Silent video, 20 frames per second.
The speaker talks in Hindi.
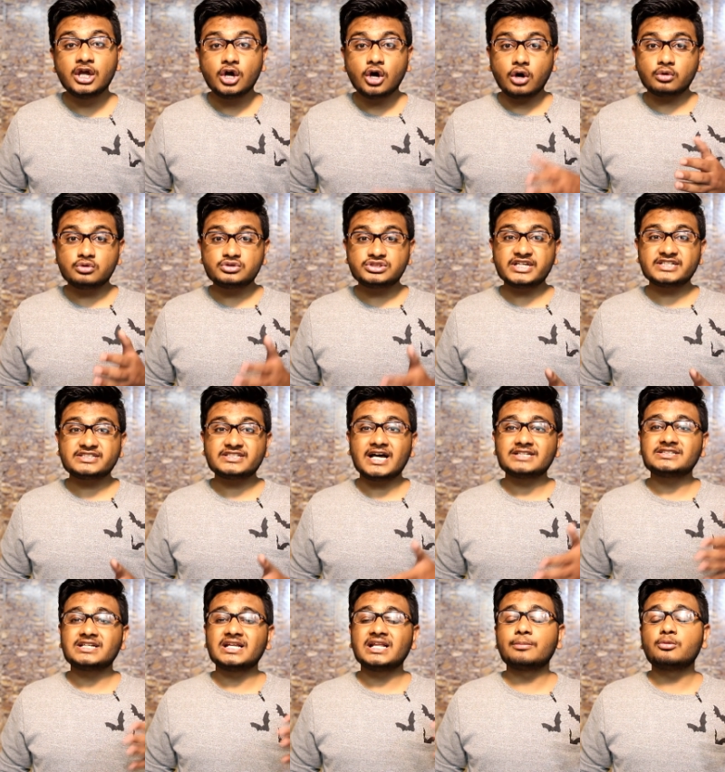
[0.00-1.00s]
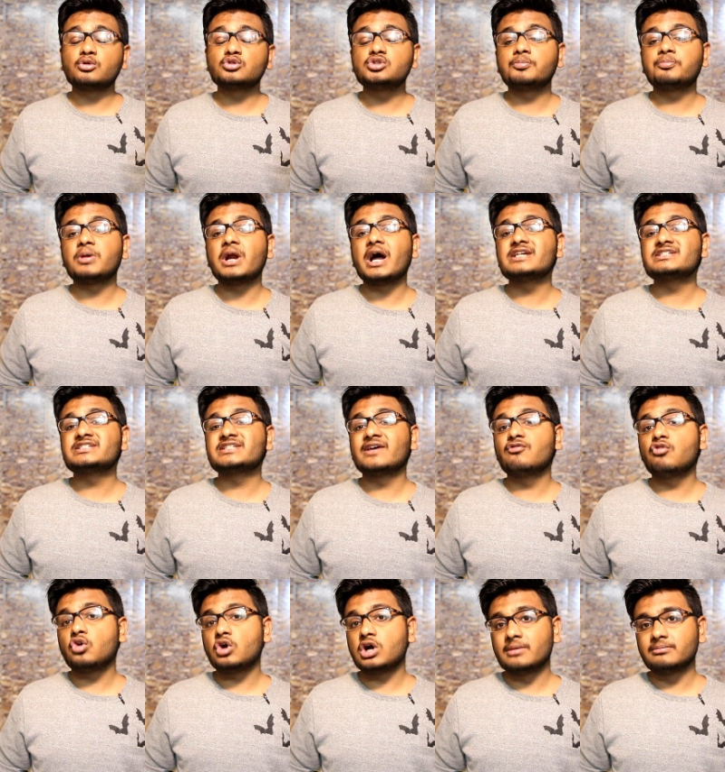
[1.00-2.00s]
और उसके साथ साथ आपको जो प्राइस है
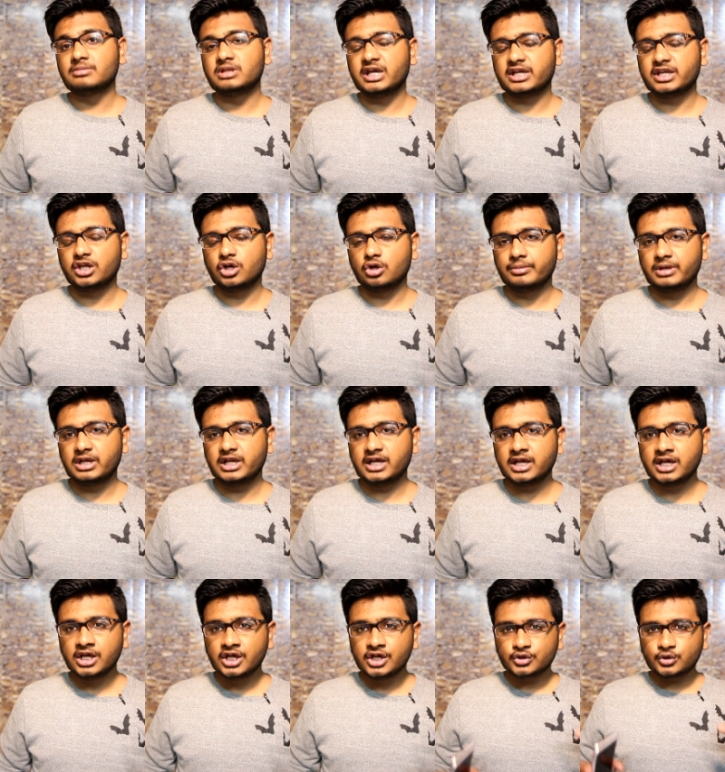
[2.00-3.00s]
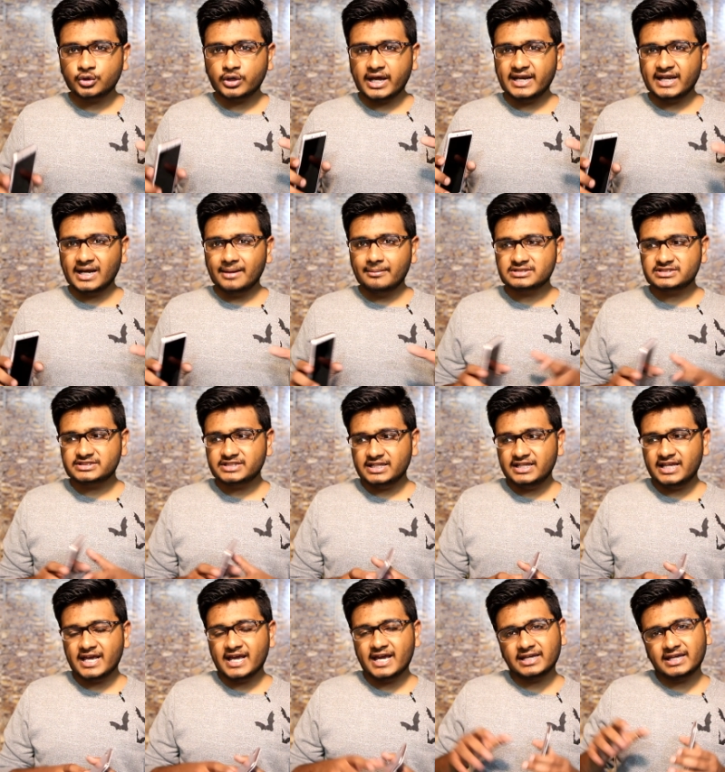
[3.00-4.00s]
वो कम देखने को मिले तो कहने का मकसद
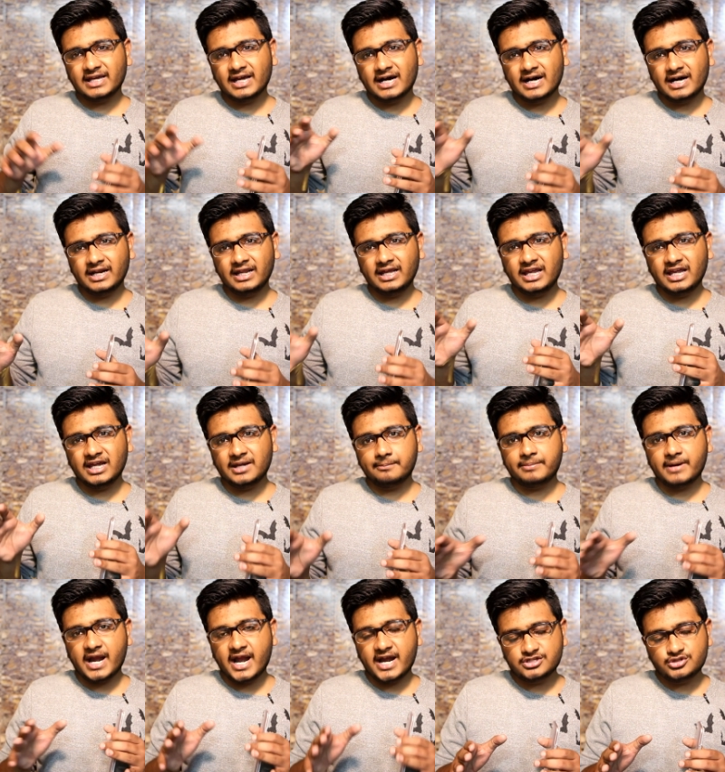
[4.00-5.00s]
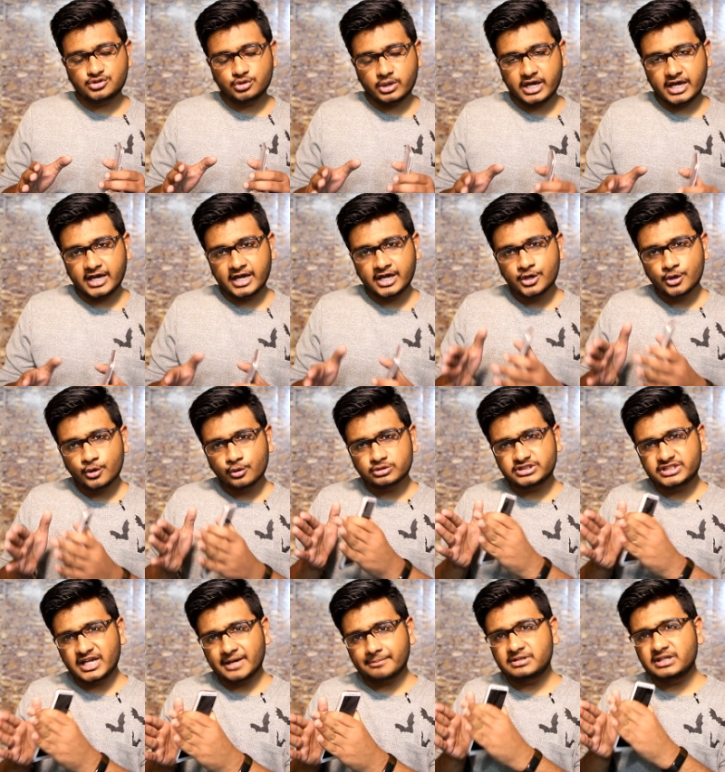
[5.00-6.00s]
ये है कि हर एक ब्रांड जो है
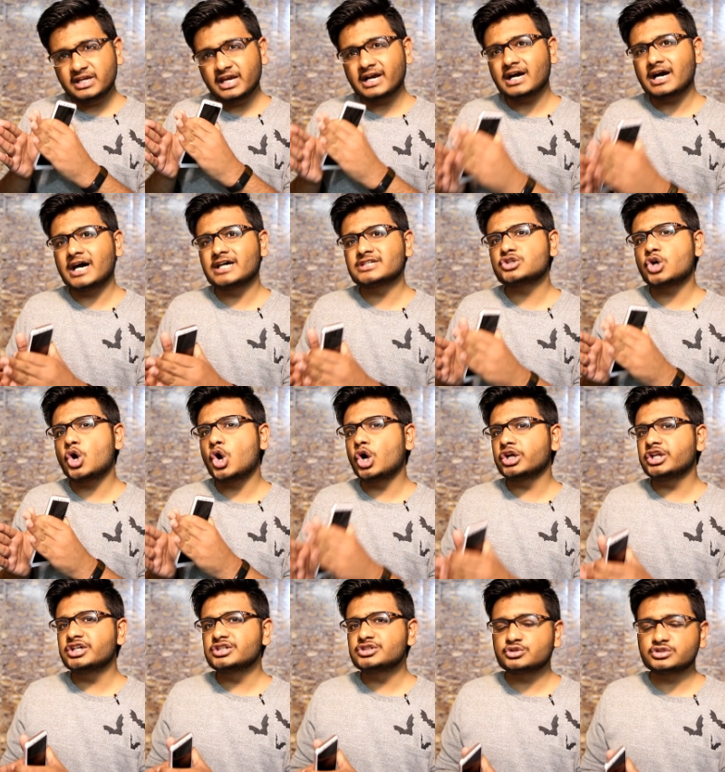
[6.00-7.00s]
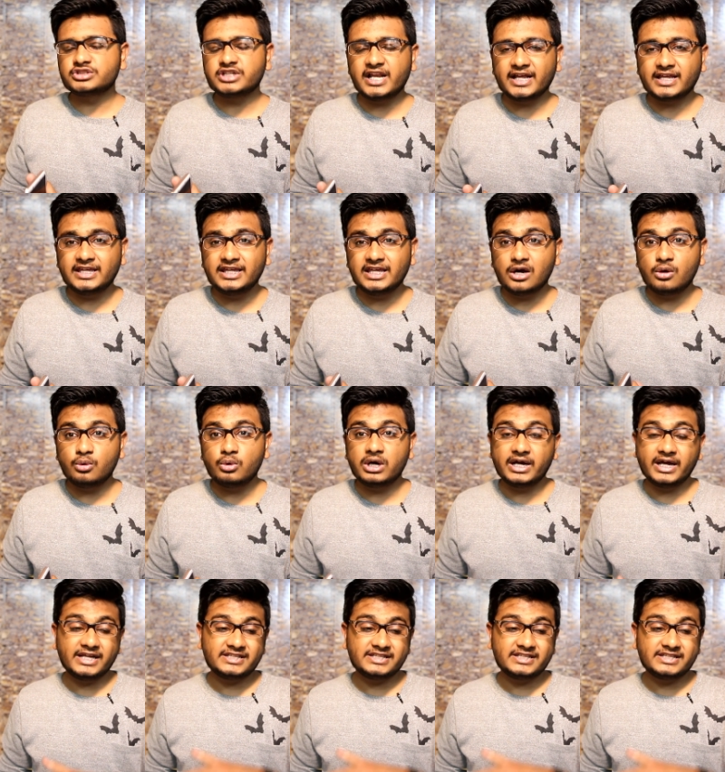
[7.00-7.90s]
उसने अपनी एक खास ऑडियंस को सेलेक्ट किया हुआ है